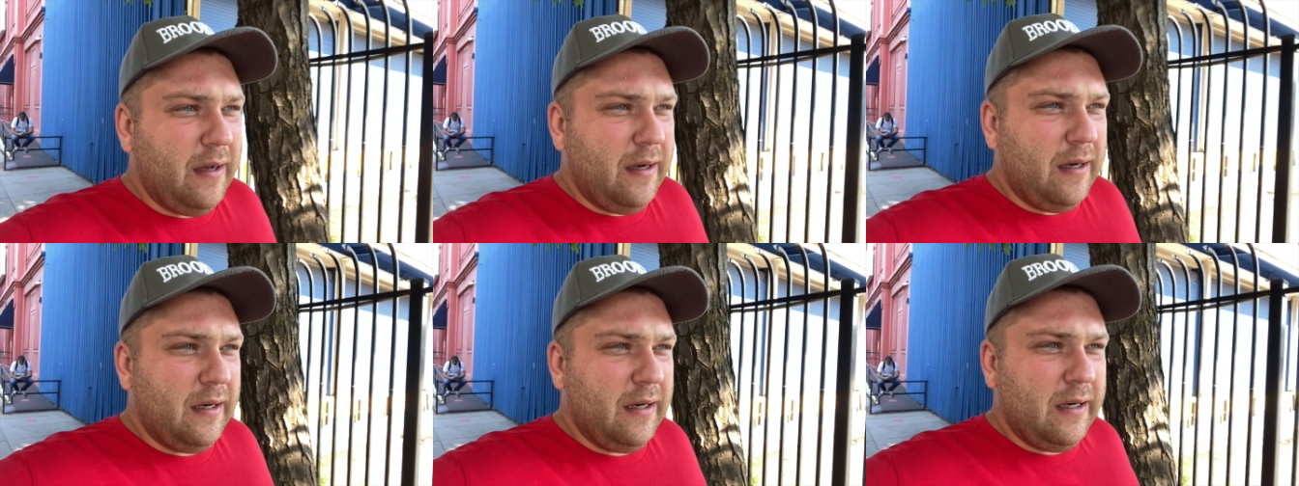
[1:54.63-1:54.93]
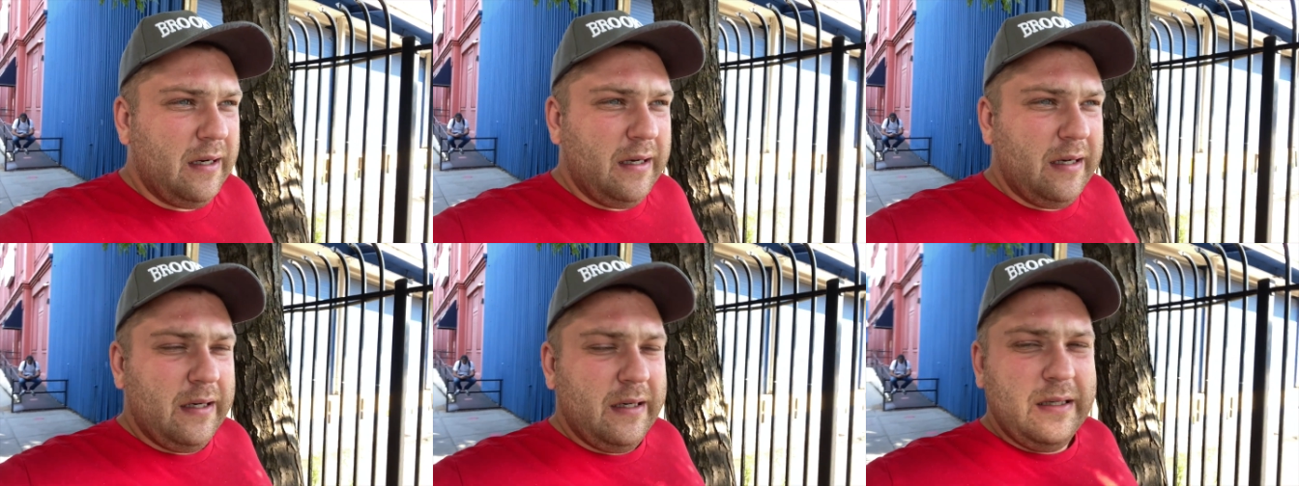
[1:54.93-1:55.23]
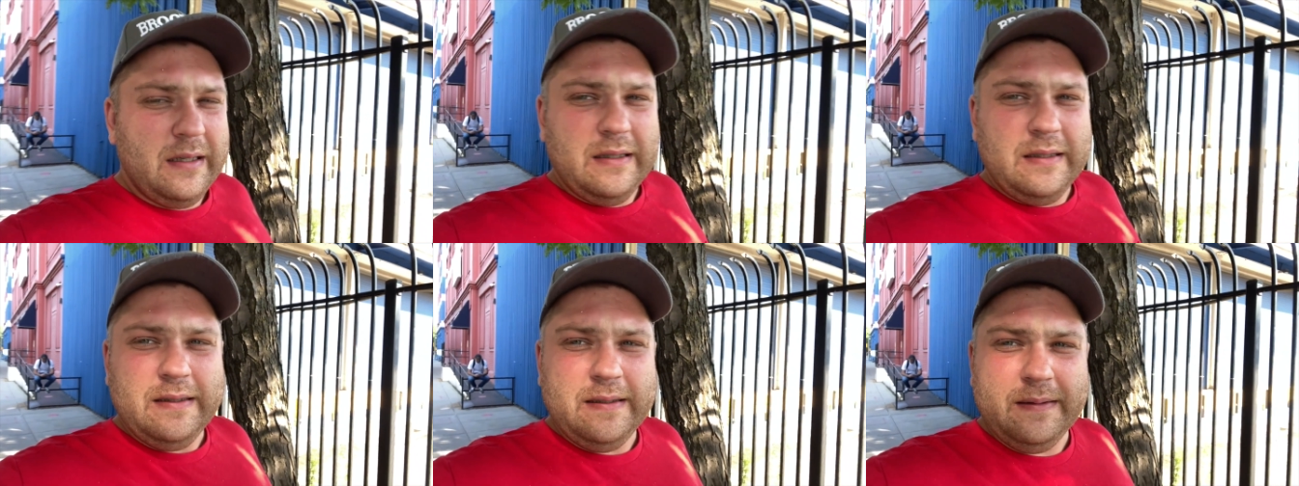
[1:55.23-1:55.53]

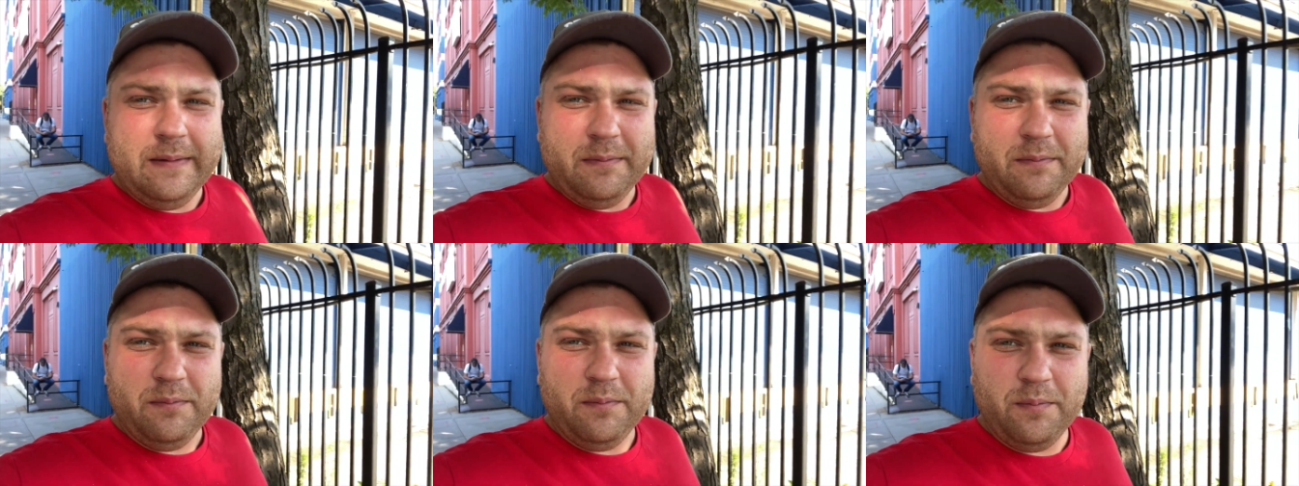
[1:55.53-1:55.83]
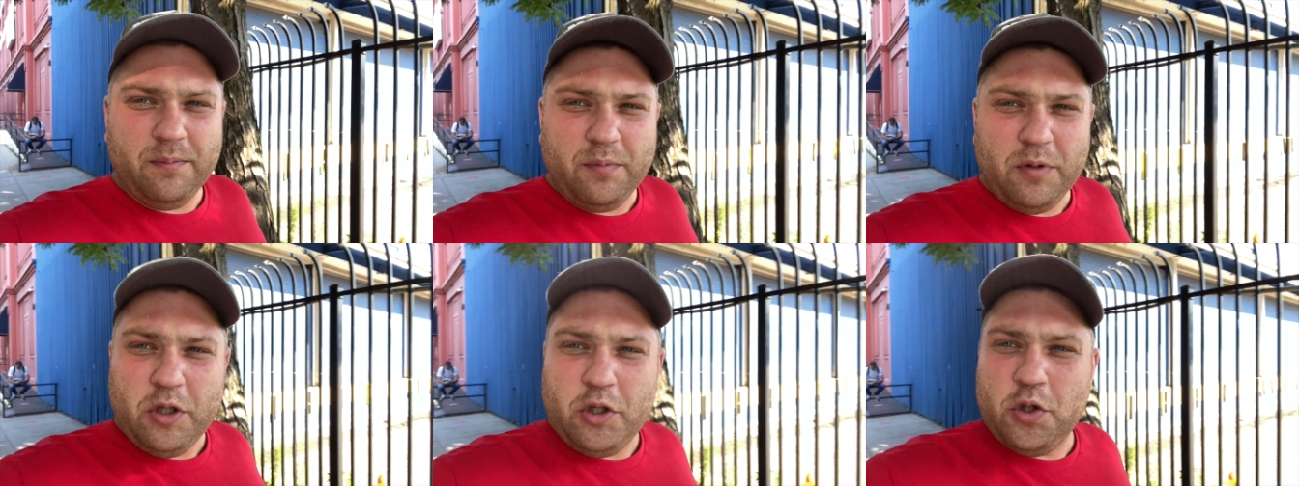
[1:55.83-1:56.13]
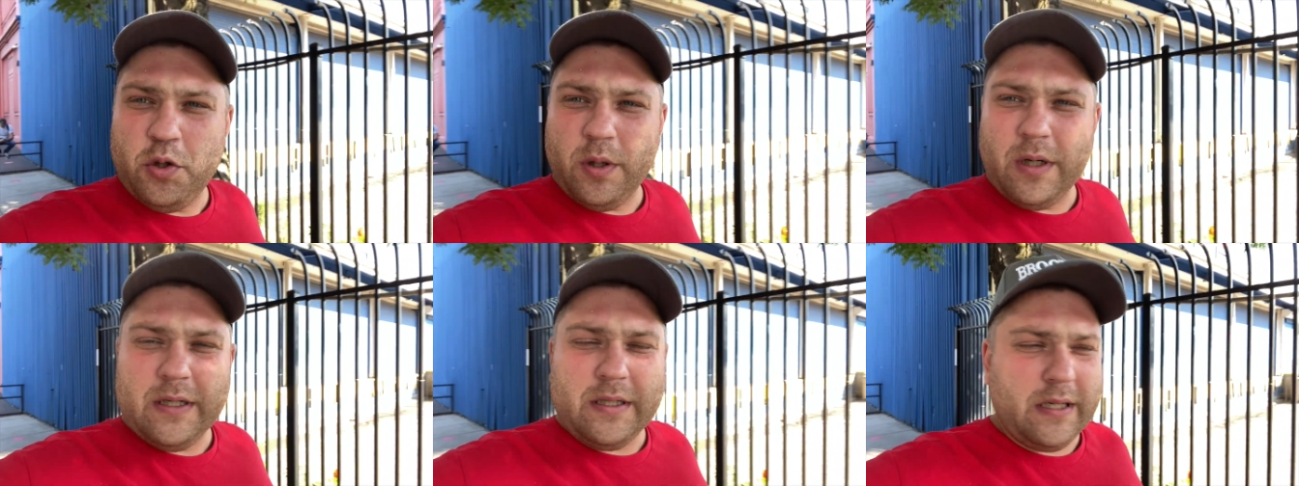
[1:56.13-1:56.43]
А,
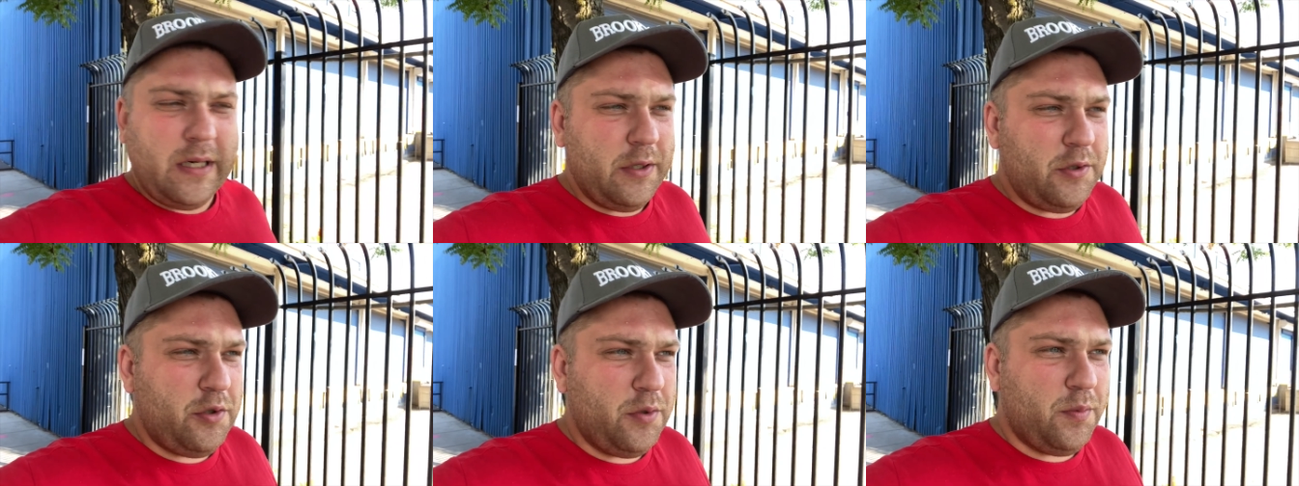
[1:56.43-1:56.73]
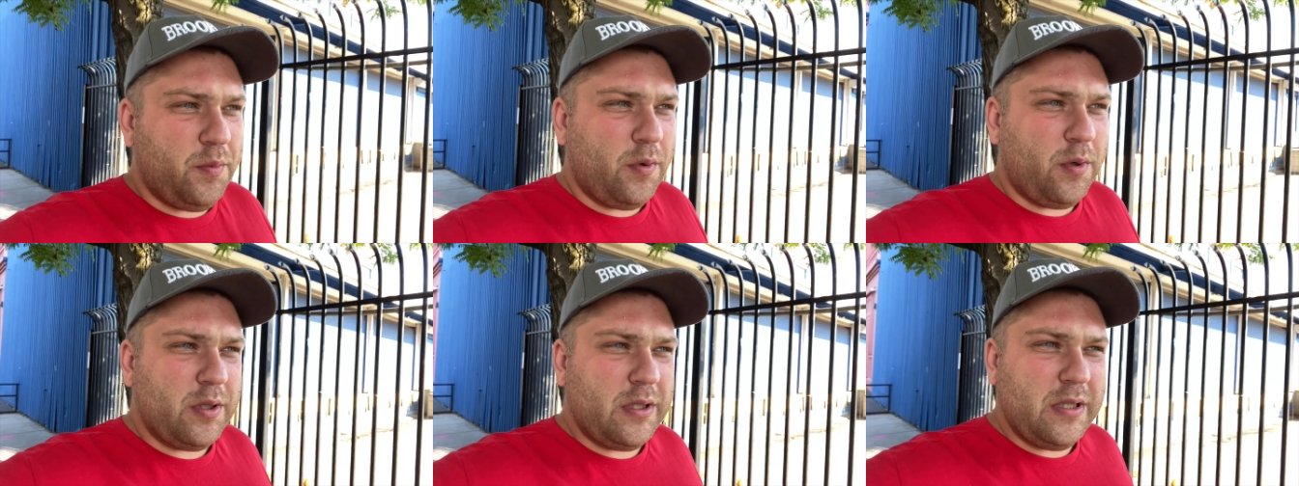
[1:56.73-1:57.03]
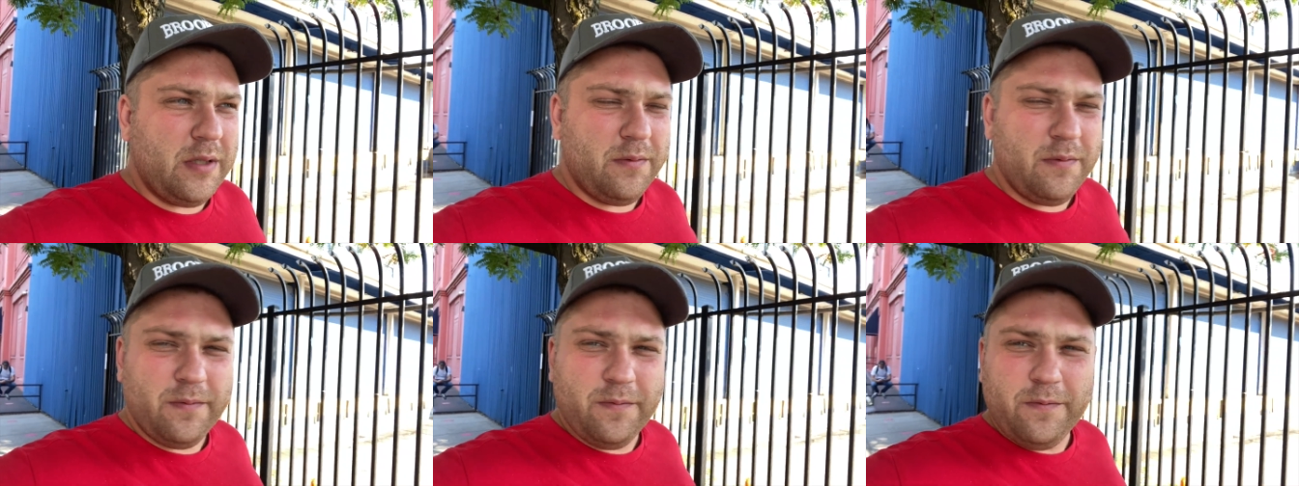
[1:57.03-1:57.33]
Еще раз хочу просто